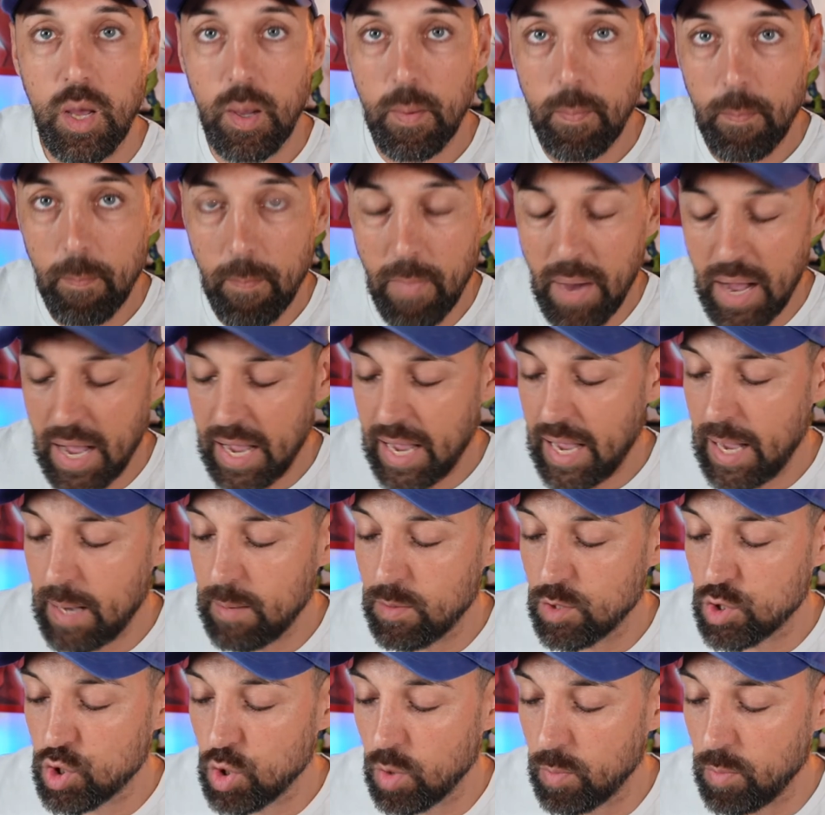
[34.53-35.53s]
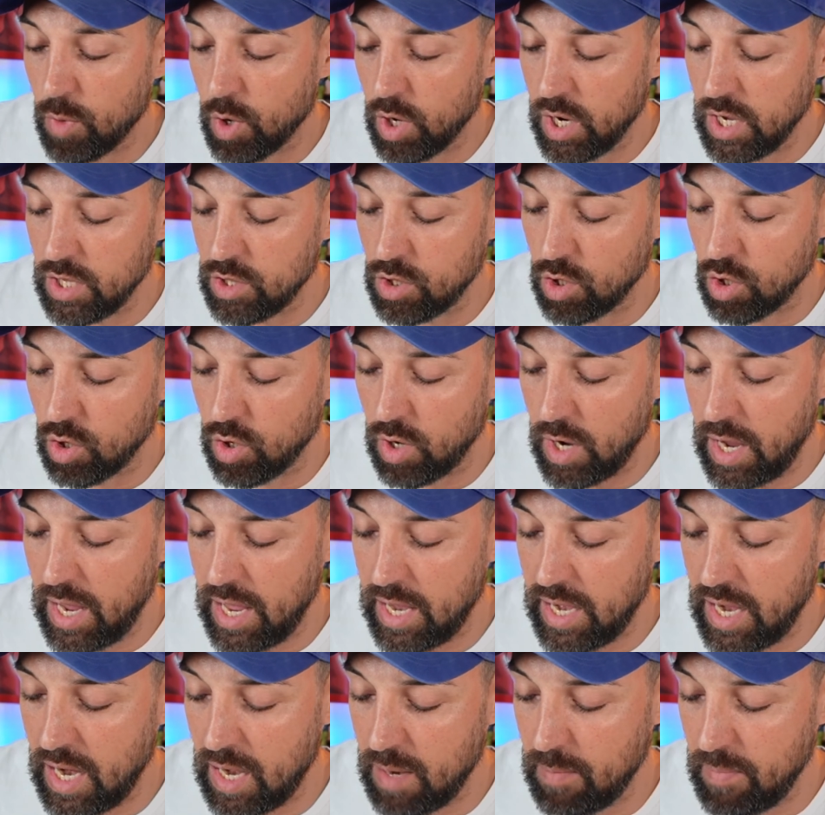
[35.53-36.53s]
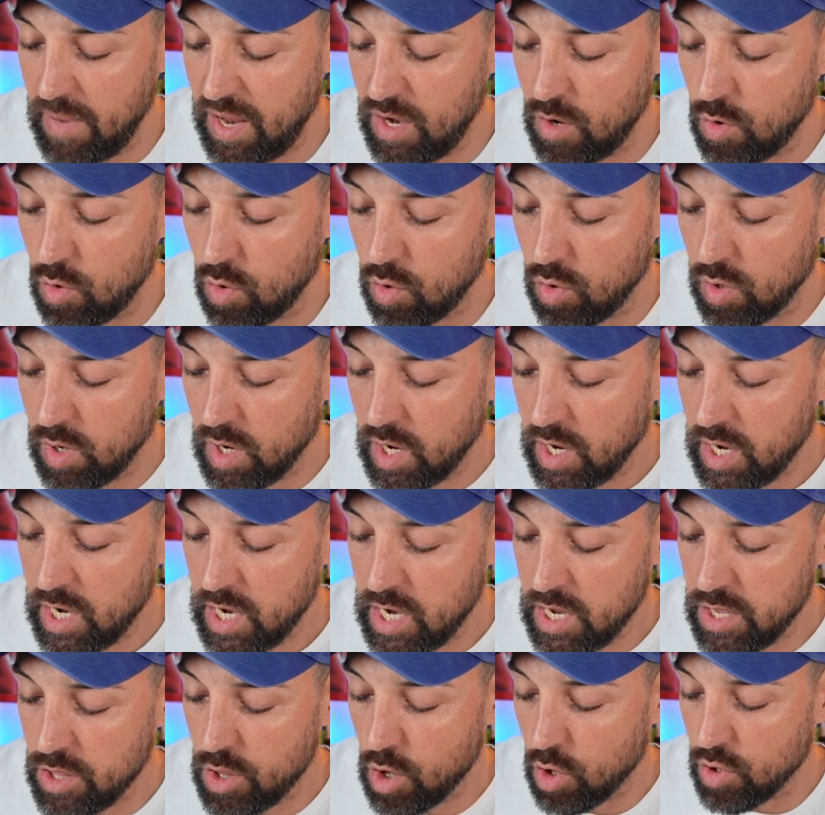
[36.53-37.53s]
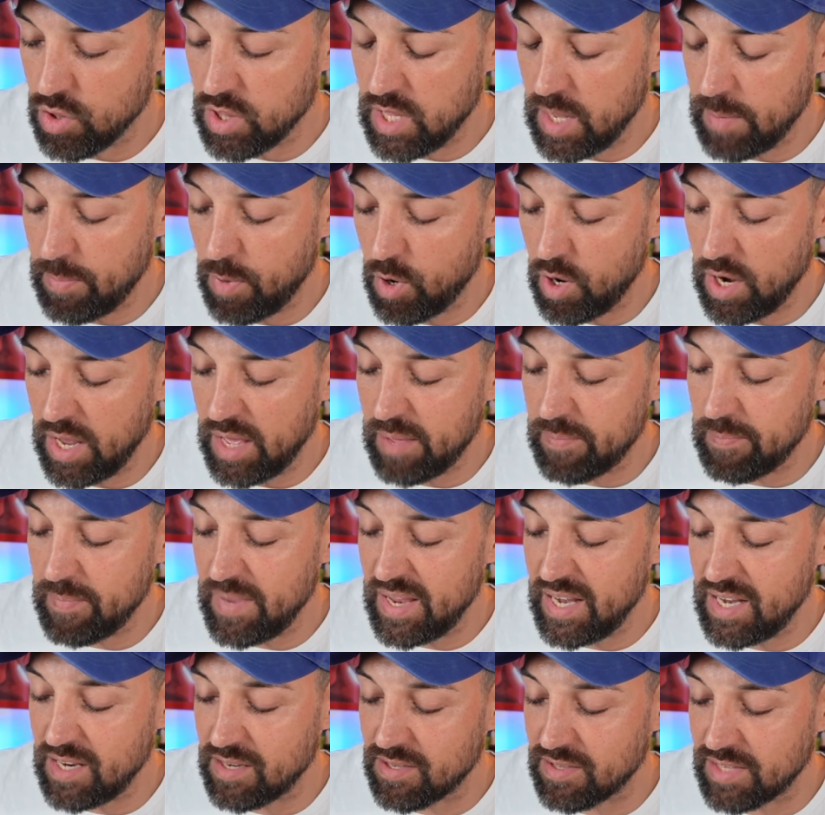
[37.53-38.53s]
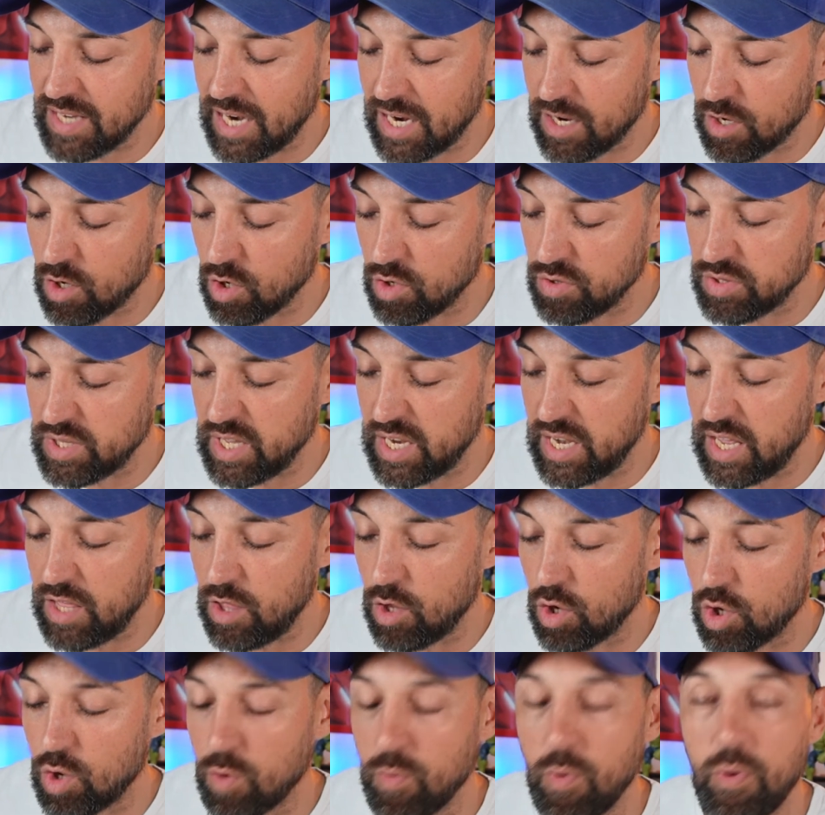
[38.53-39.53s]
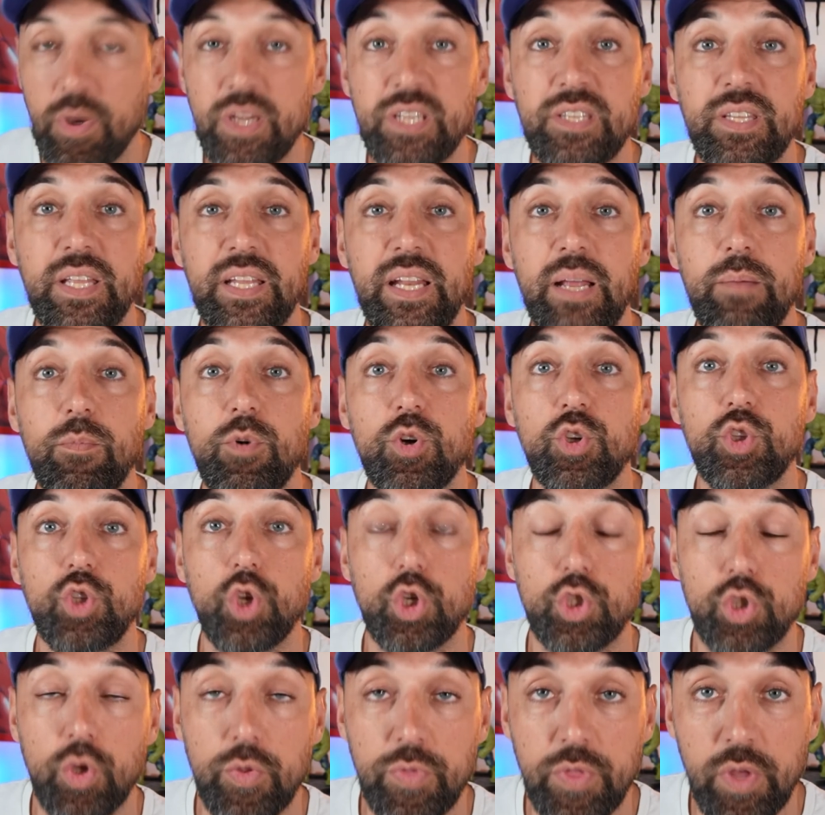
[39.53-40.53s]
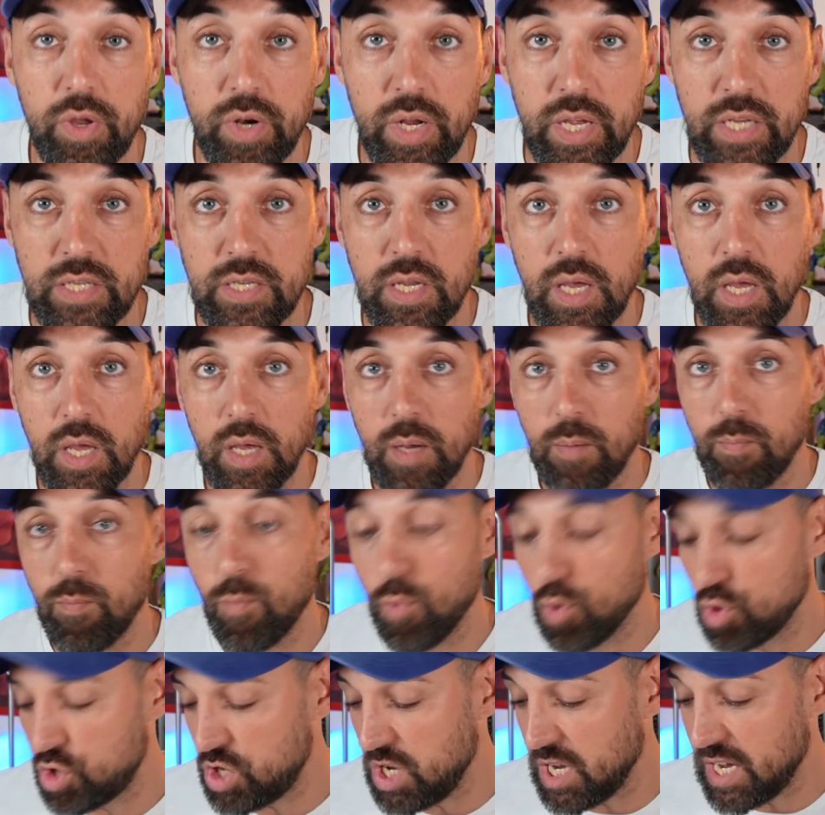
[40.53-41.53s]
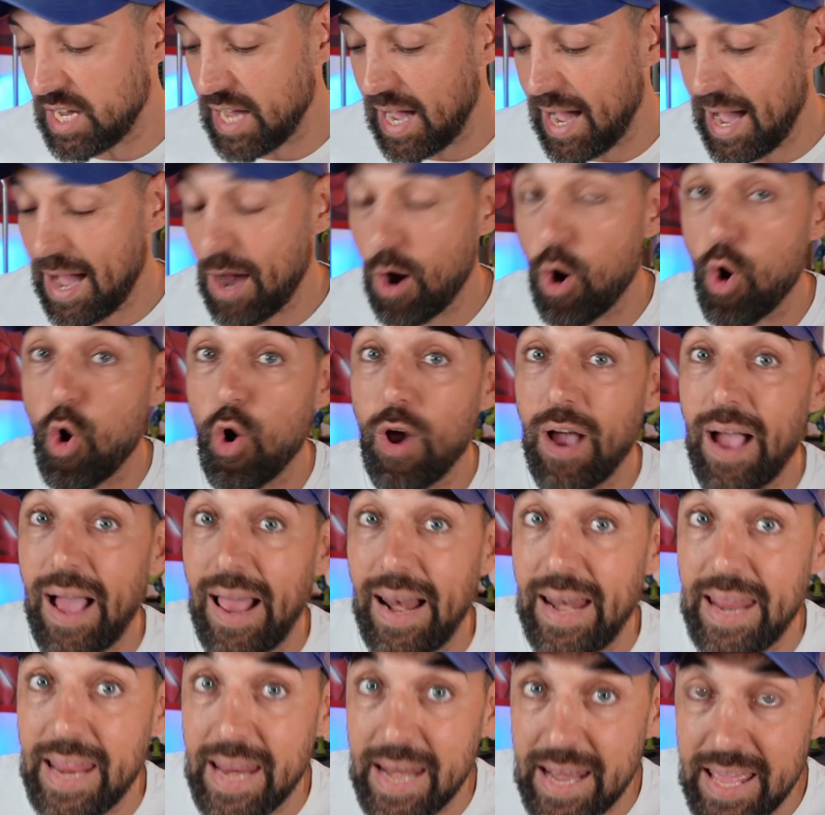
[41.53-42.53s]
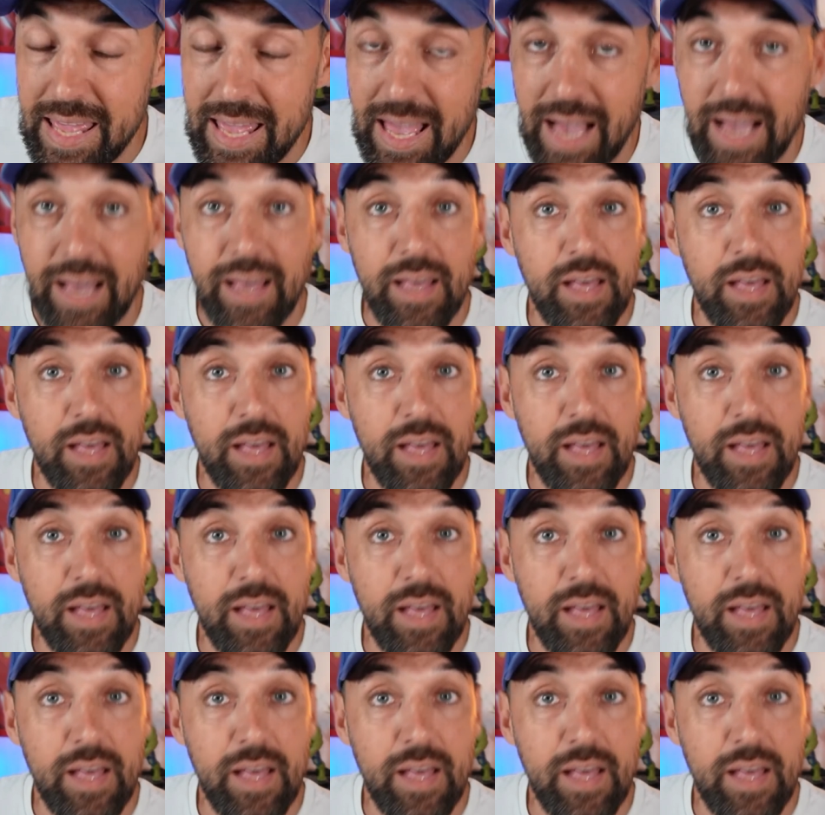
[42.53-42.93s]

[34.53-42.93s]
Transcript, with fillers: bajamos un poquito en el menú y donde pone administrar contenido, como veis, tenemos dos opciones, música o galería.